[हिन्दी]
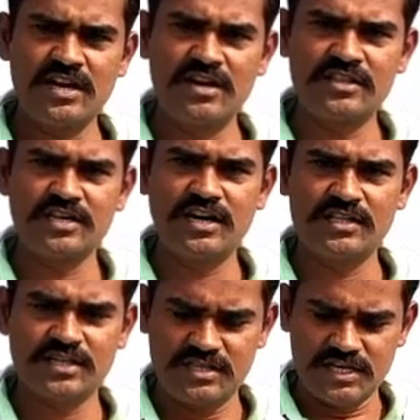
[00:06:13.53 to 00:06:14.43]
के लिए लड़ते
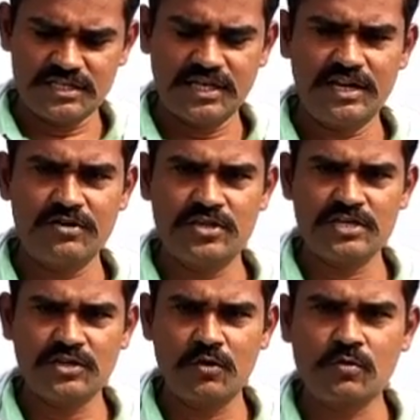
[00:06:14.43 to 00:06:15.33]
लड़ते देश के लिए
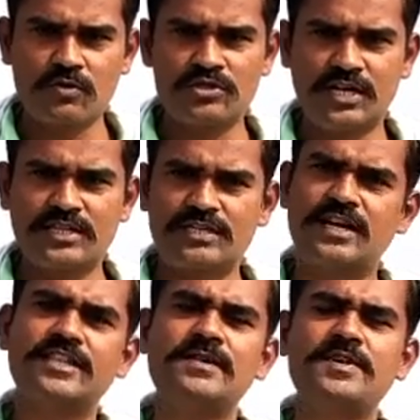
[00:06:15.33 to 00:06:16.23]
देश के लोगों को जगाते
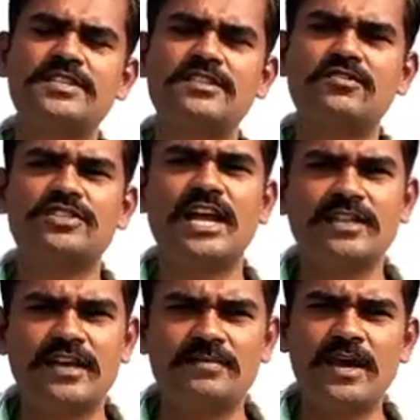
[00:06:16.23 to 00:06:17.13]
जगाते बेसते कोई
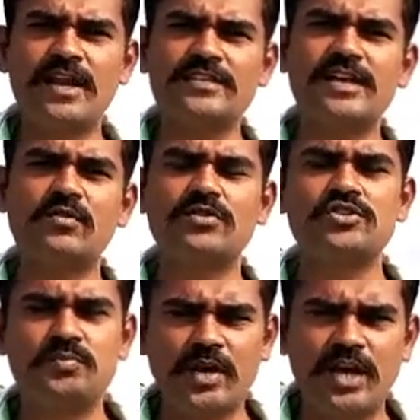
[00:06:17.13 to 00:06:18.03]
जहर दे मारे चाहे कोई
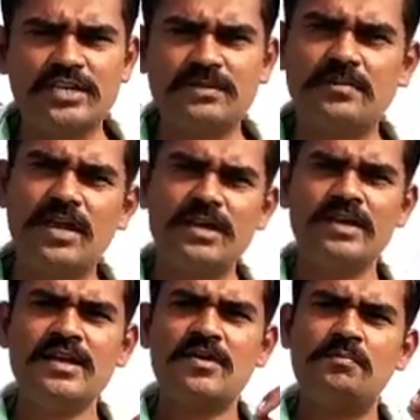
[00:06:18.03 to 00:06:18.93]
किस प्रकार से मारे
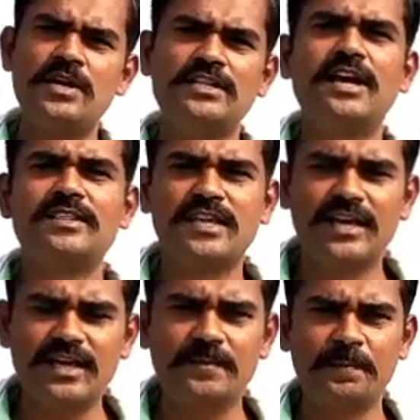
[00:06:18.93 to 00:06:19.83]
बलिदान
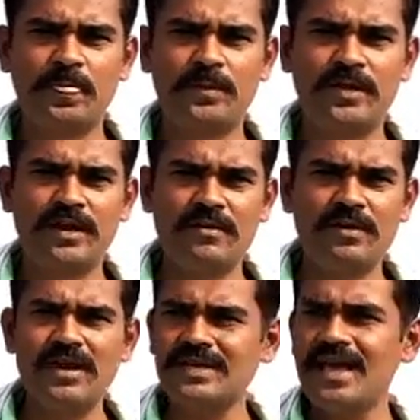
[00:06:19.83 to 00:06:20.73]
दिए गए ठीक है ना
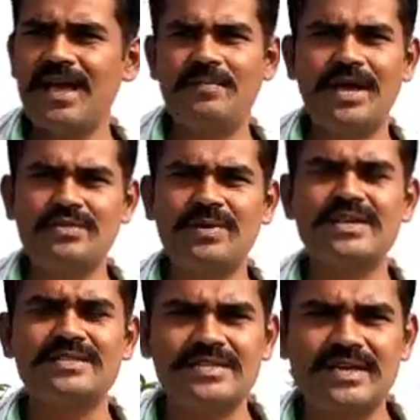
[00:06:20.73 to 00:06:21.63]
वरना क्या हमारे
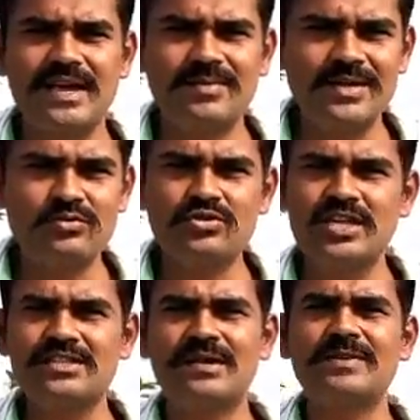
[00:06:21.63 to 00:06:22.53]
तुम्हारे जैसे क्या भाई कुत्ते की